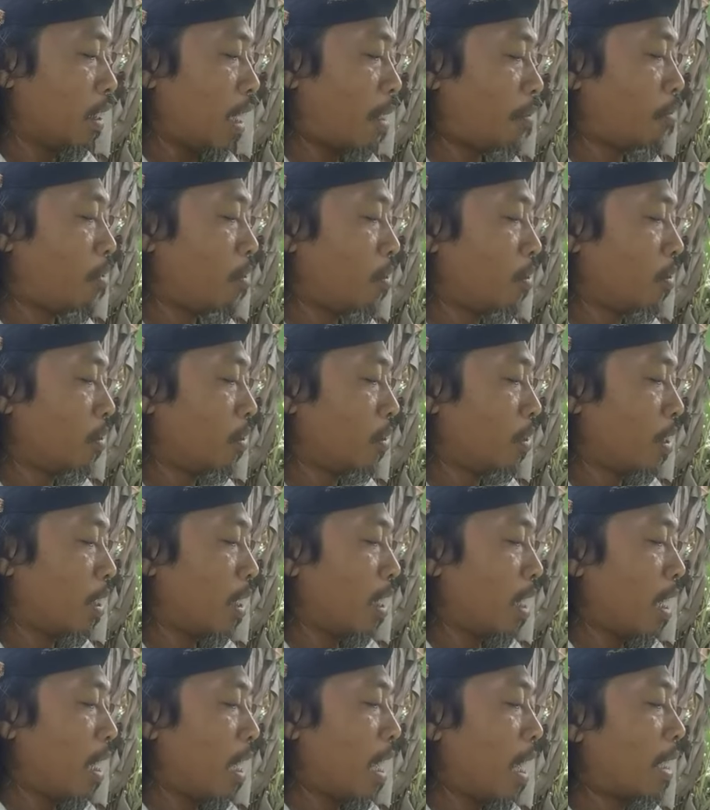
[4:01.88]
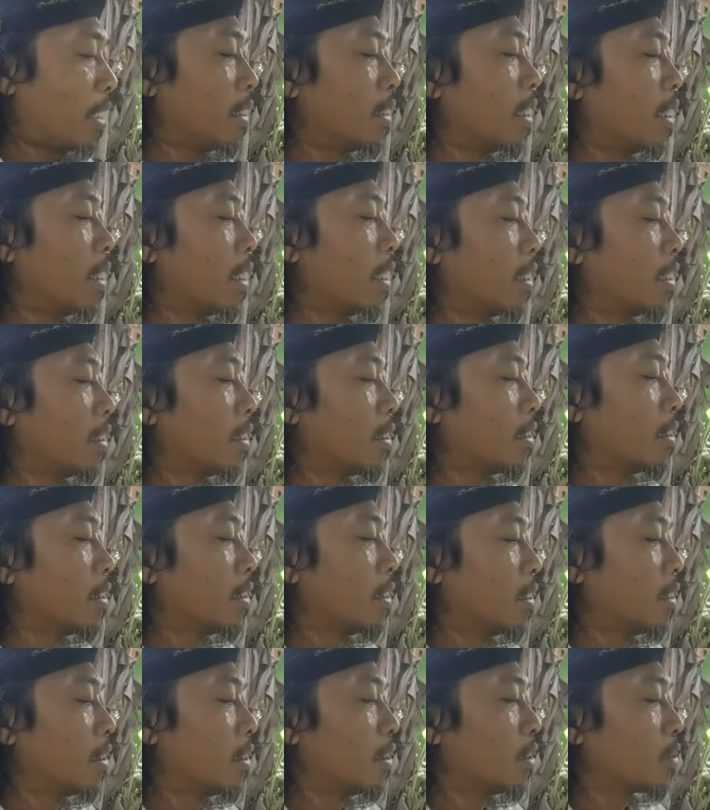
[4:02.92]
Namun, Anda
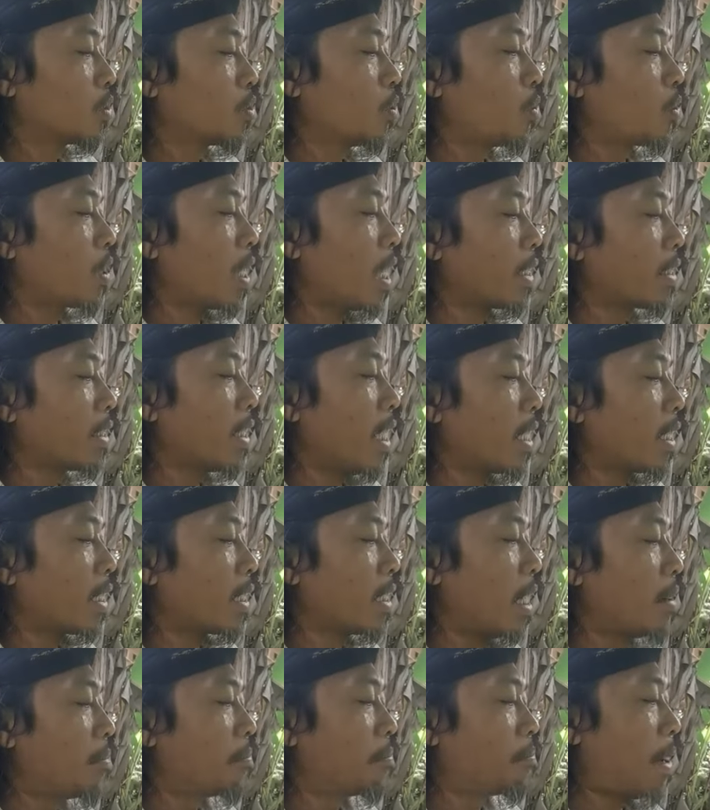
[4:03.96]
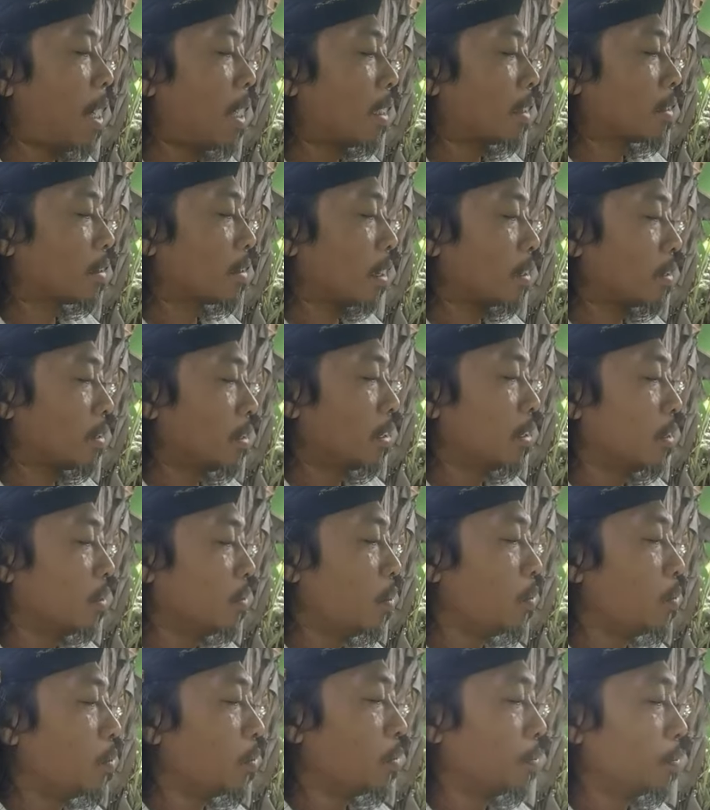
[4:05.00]
seorang yang gampang
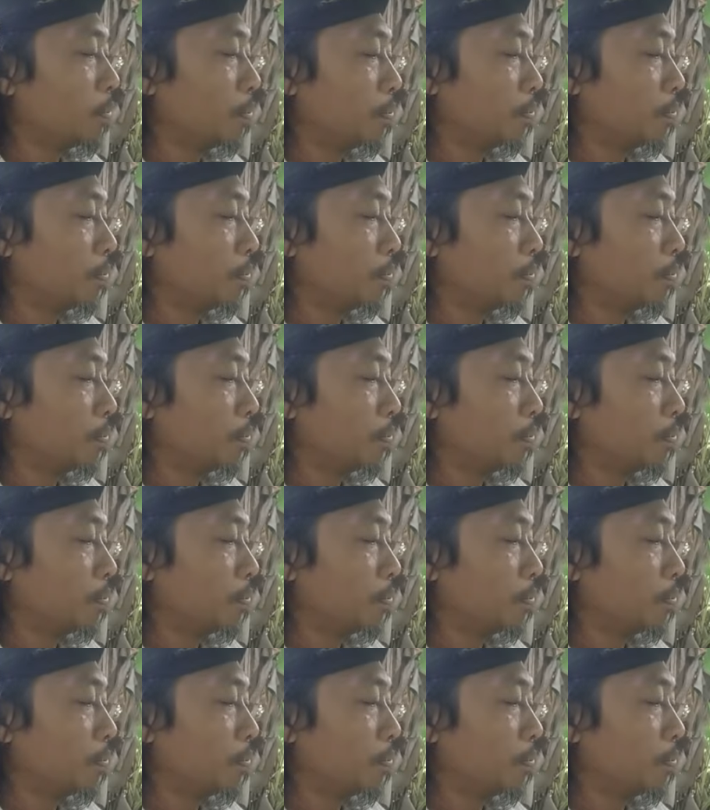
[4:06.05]
tersinggung